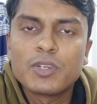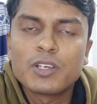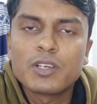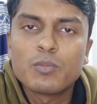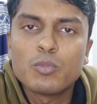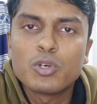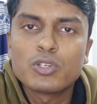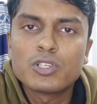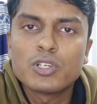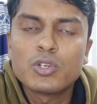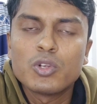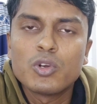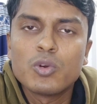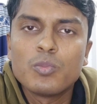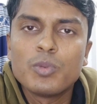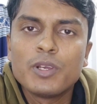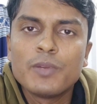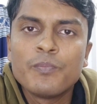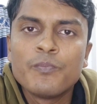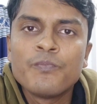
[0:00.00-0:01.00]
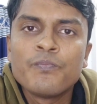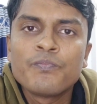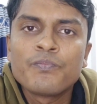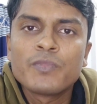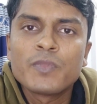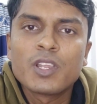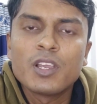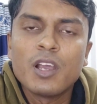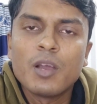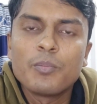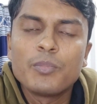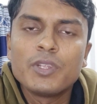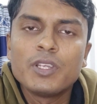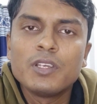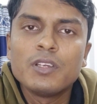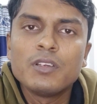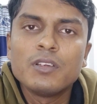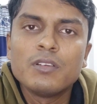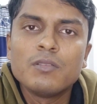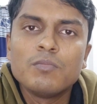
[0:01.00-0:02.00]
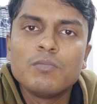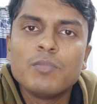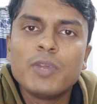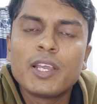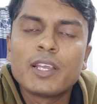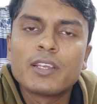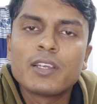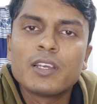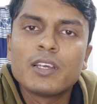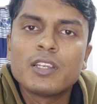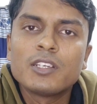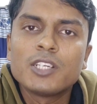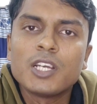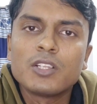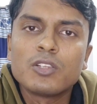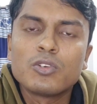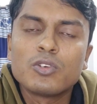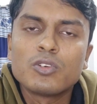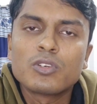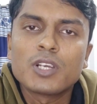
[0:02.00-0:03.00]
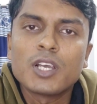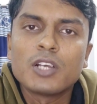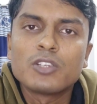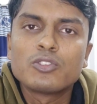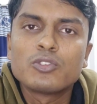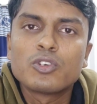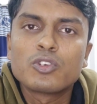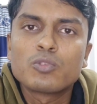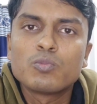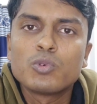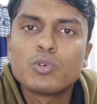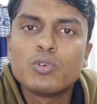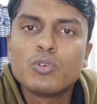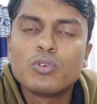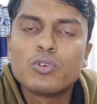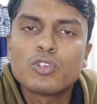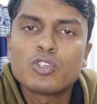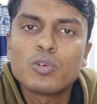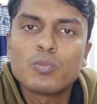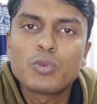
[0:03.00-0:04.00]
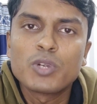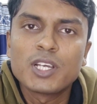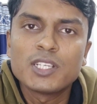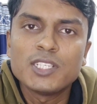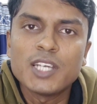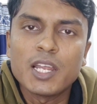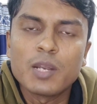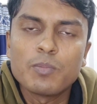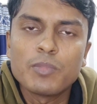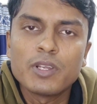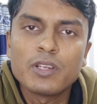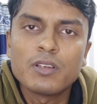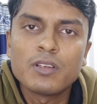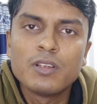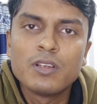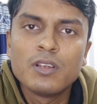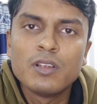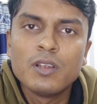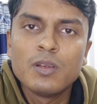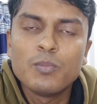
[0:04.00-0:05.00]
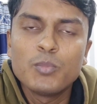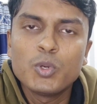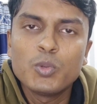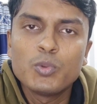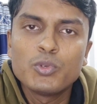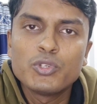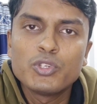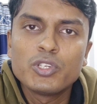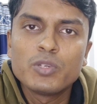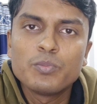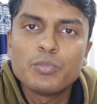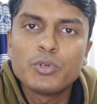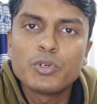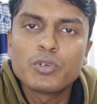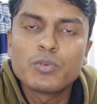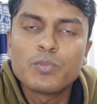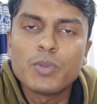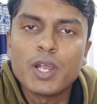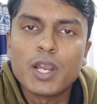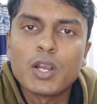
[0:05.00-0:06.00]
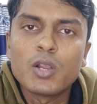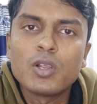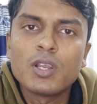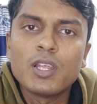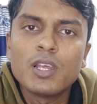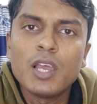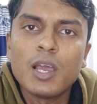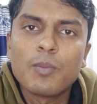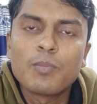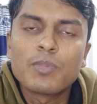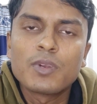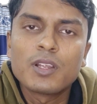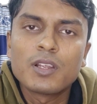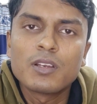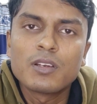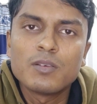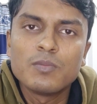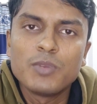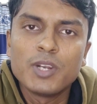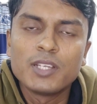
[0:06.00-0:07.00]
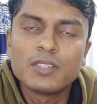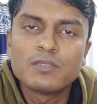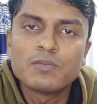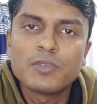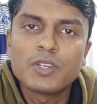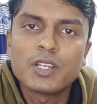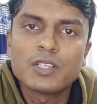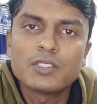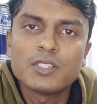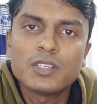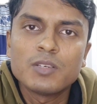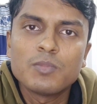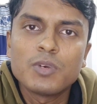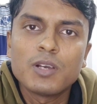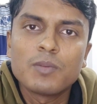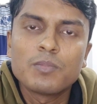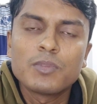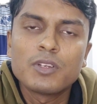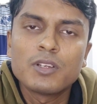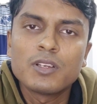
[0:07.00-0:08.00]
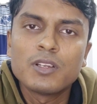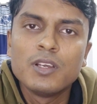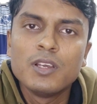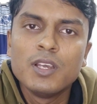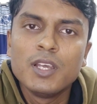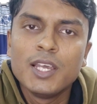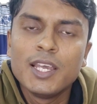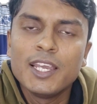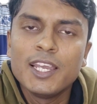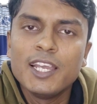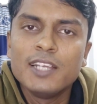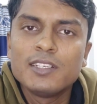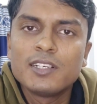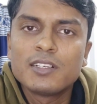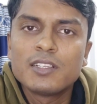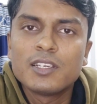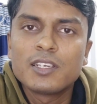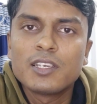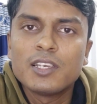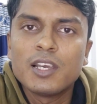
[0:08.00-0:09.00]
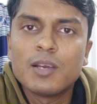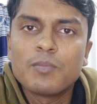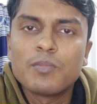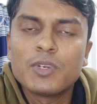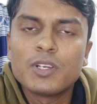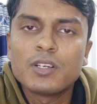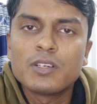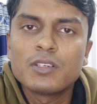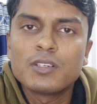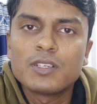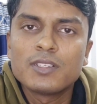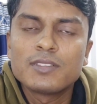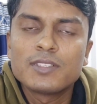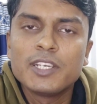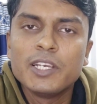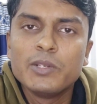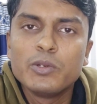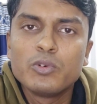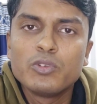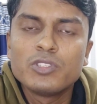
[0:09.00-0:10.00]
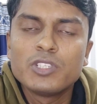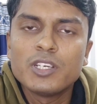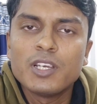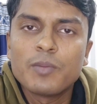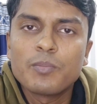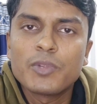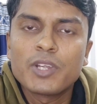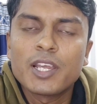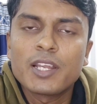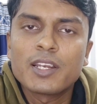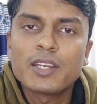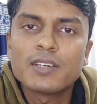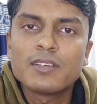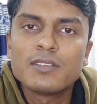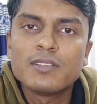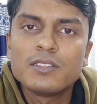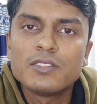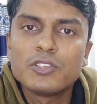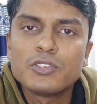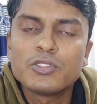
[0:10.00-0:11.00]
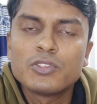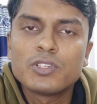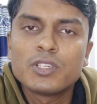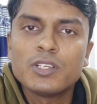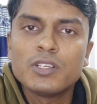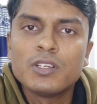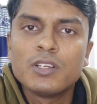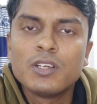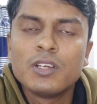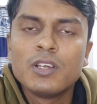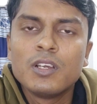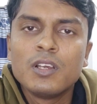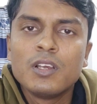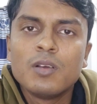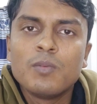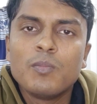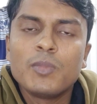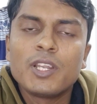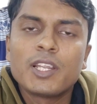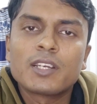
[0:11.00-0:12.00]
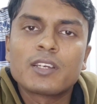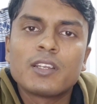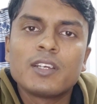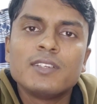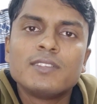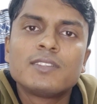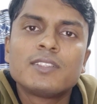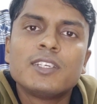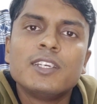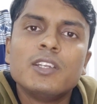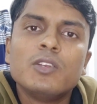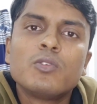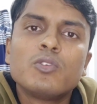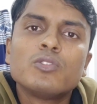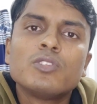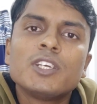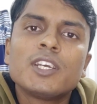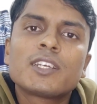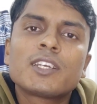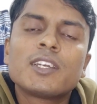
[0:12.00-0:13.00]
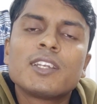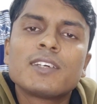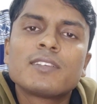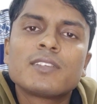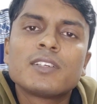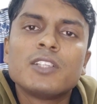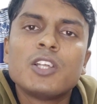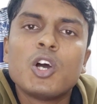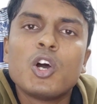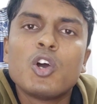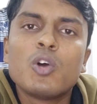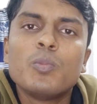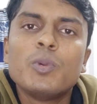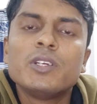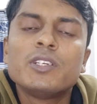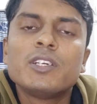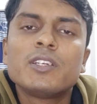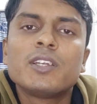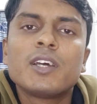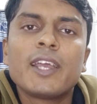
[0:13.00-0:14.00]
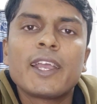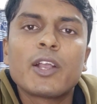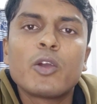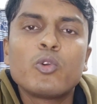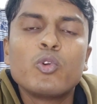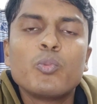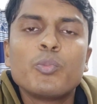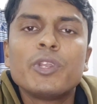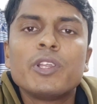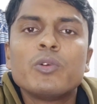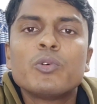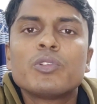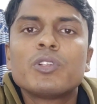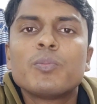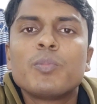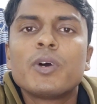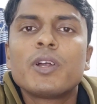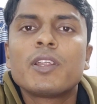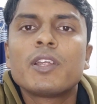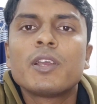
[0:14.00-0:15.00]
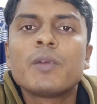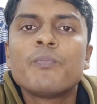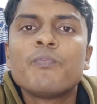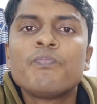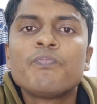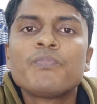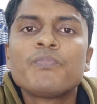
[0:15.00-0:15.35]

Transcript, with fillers: আপনাকে বসানো হবে আপনি ব্যাংকের সাধারণ কাজকর্মগুলো সম্পর্কে জানবেন প্রভিশনিং পিরিয়ড পার হলে আপনার ব্রাঞ্চ ম্যানেজার বা আপনার এইচআর থেকে আপনার স্কিল অনুযায়ী আপনাকে একটা ডিজিগনেশনে মানে একটা স্কিল অনুযায়ী একটা ডেস্কে দেওয়া হবে সেটা অ্যাকাউন্ট ওপেনিং হতে পারে